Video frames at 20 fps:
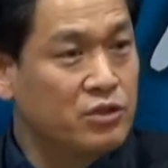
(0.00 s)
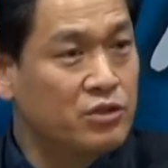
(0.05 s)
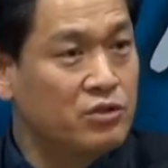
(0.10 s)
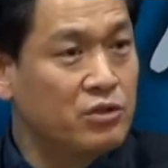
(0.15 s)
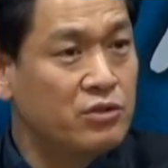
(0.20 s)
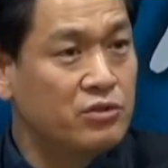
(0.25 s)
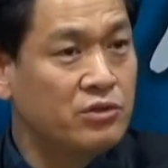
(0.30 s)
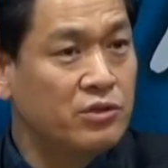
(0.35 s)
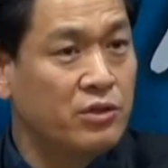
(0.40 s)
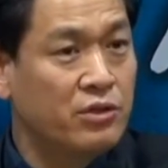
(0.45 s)

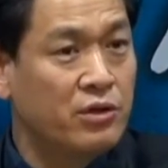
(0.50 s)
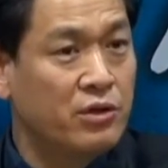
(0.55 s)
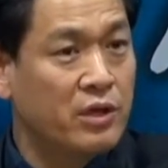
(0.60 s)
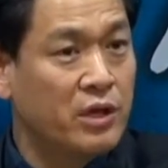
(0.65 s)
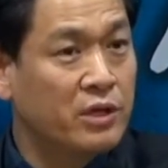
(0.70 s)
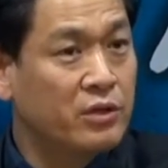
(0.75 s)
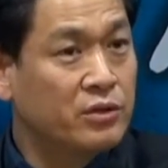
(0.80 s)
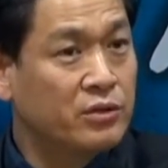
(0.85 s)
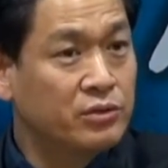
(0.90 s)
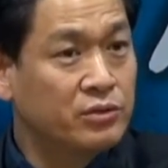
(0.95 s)

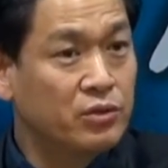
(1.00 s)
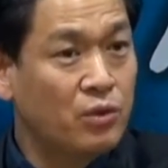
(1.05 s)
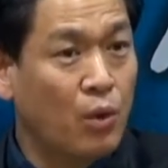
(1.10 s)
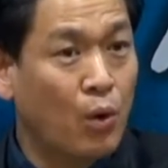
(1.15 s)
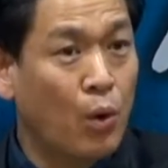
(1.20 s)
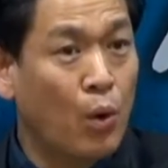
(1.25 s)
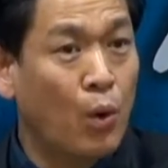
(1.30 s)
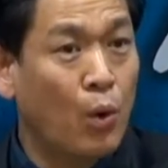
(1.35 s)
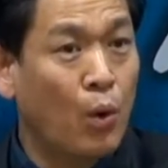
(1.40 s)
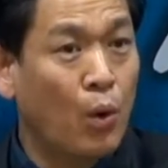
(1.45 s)
신천지의 영이
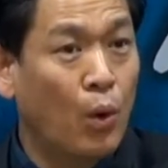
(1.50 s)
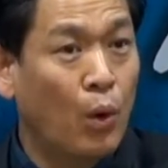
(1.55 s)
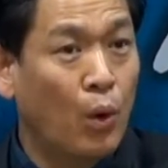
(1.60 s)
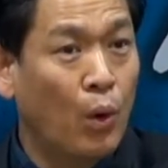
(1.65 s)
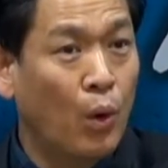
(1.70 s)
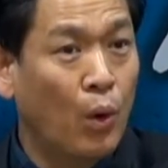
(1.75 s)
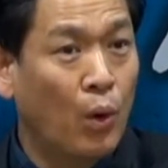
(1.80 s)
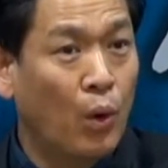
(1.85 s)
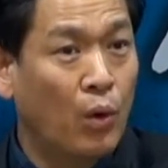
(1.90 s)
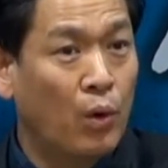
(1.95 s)

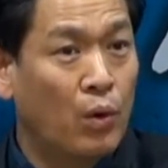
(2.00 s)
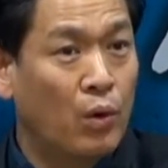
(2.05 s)
크죠.